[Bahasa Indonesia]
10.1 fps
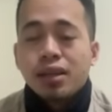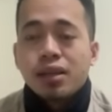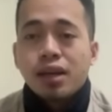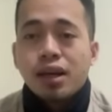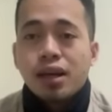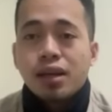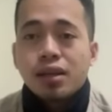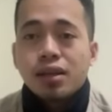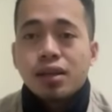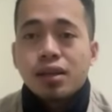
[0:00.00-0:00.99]
dan
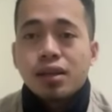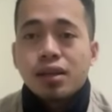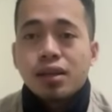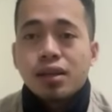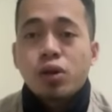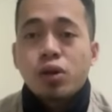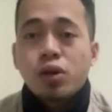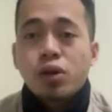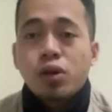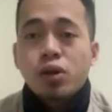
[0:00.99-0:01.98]
uh, kami juga
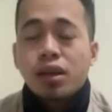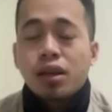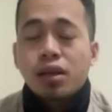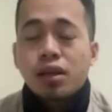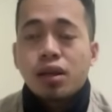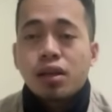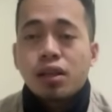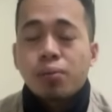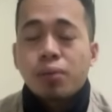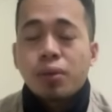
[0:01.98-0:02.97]
memiliki uh,
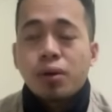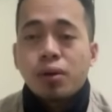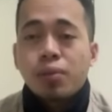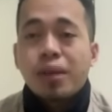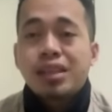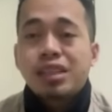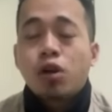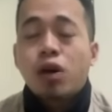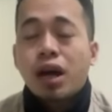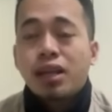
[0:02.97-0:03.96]
tim uh, mercy lokal